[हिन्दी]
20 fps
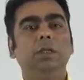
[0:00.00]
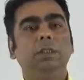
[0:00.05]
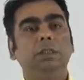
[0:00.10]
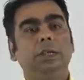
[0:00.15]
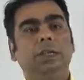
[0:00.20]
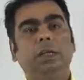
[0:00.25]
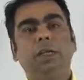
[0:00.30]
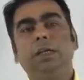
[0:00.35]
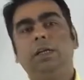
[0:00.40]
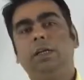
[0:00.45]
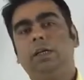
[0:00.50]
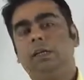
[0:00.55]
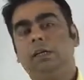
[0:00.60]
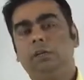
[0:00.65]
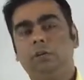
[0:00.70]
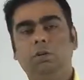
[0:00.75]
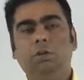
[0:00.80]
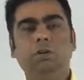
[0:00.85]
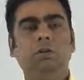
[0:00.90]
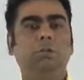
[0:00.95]
सेकेंड
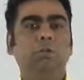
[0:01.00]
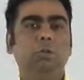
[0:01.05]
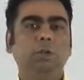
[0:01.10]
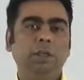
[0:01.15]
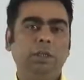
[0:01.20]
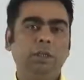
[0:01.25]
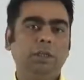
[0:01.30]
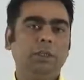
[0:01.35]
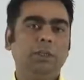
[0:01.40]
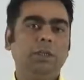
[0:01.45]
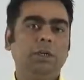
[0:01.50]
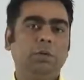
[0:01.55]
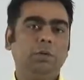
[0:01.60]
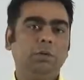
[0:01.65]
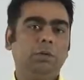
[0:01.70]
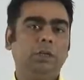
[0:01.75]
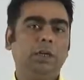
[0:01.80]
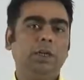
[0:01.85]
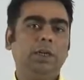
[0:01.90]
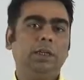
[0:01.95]
डिग्री नॉन होमोजेनियस का
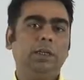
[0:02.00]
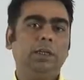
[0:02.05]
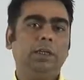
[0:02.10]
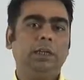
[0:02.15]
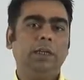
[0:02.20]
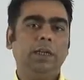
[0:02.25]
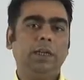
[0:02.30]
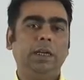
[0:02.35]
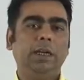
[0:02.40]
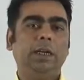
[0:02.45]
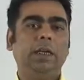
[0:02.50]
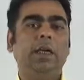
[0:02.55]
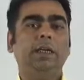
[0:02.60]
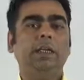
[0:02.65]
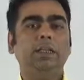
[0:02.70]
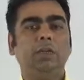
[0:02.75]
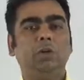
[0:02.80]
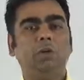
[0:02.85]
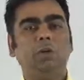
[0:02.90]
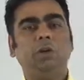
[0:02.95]
होता है कि थीटा
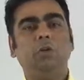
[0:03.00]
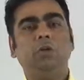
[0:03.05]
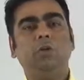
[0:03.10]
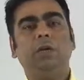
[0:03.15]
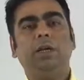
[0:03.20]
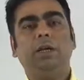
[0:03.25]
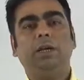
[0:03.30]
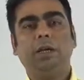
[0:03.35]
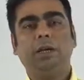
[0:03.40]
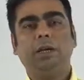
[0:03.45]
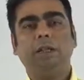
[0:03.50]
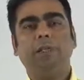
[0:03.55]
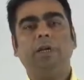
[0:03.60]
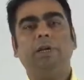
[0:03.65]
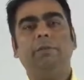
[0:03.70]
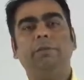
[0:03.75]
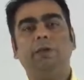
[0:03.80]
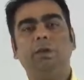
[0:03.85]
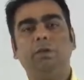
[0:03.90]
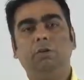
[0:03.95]
इज इक्वल टू या
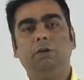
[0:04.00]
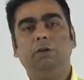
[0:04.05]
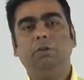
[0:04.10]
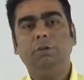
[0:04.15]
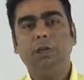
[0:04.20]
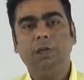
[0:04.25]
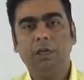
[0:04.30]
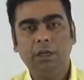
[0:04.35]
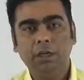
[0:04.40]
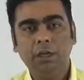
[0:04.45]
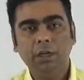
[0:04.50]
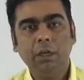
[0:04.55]
टेंजेंट वैल्यू ऑफ द